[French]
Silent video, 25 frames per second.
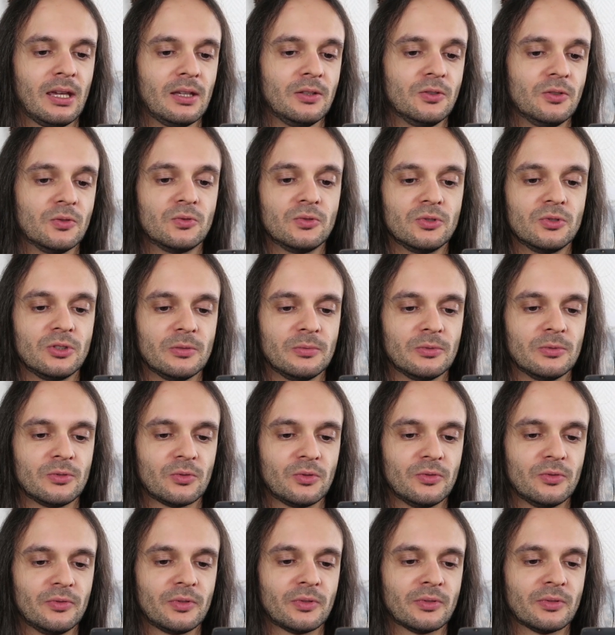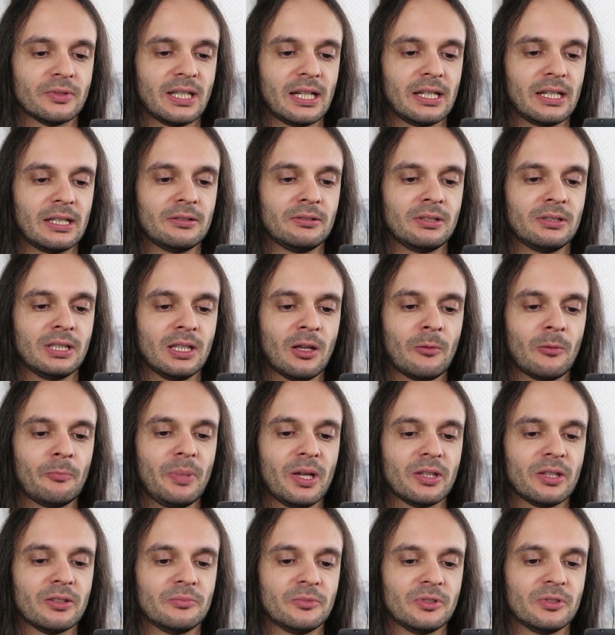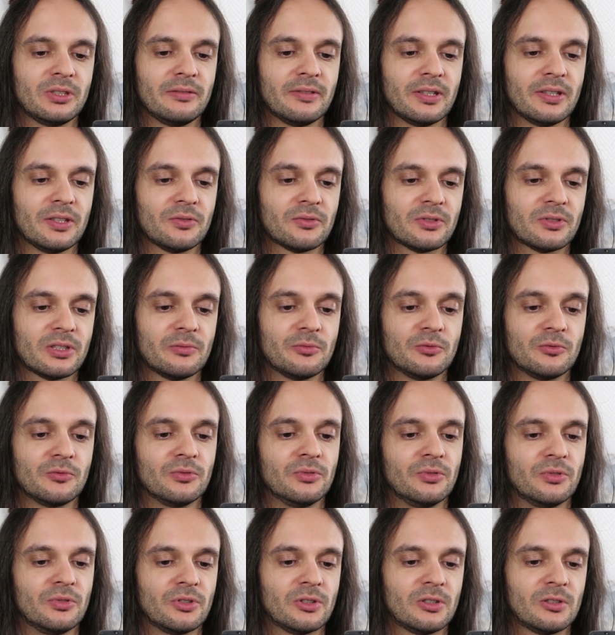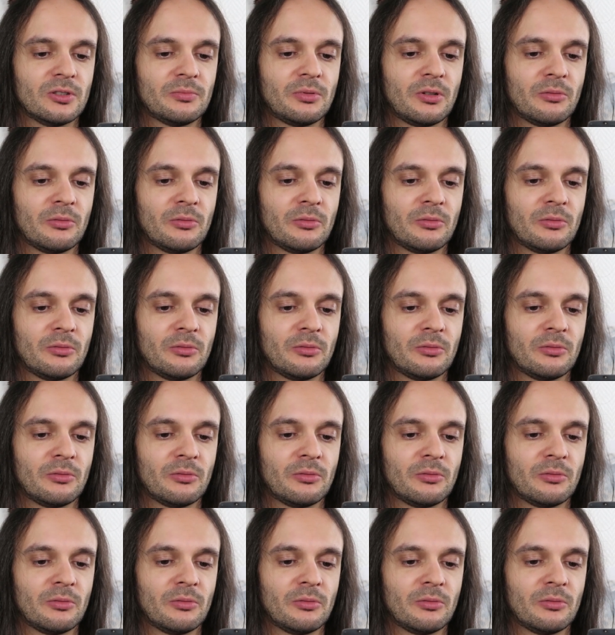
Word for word: Et du coup, je trouve qu'on a une énorme perte de motivation chez beaucoup de gens,